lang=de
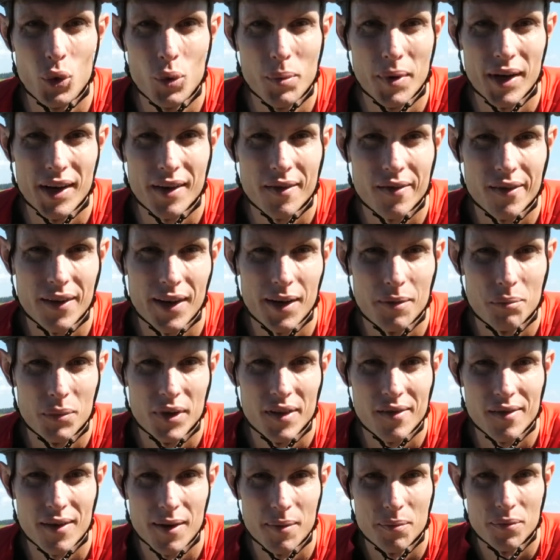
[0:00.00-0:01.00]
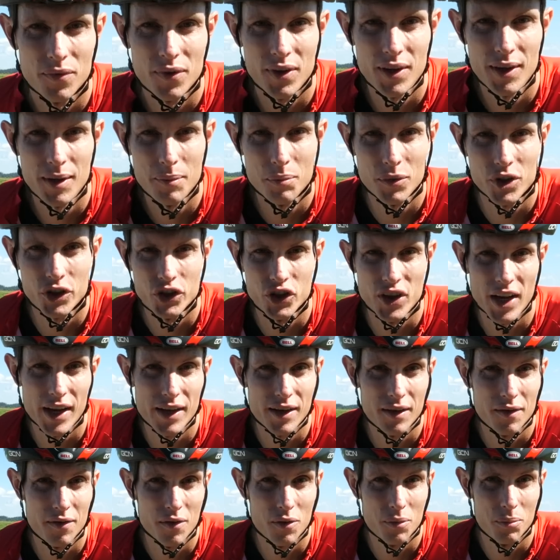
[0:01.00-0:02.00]
über das Rennen mit seinem Team,
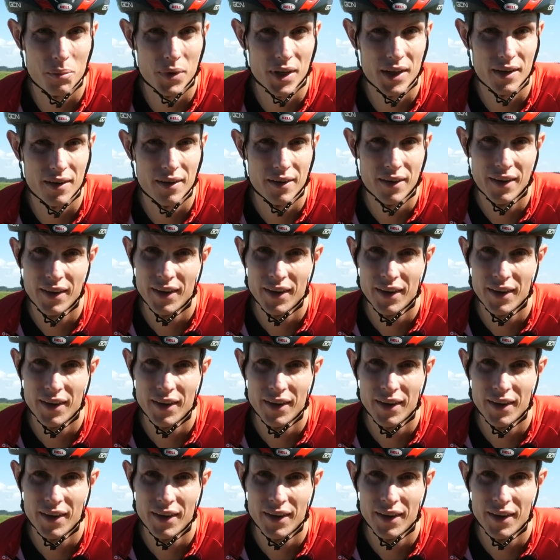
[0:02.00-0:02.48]
gestaltet somit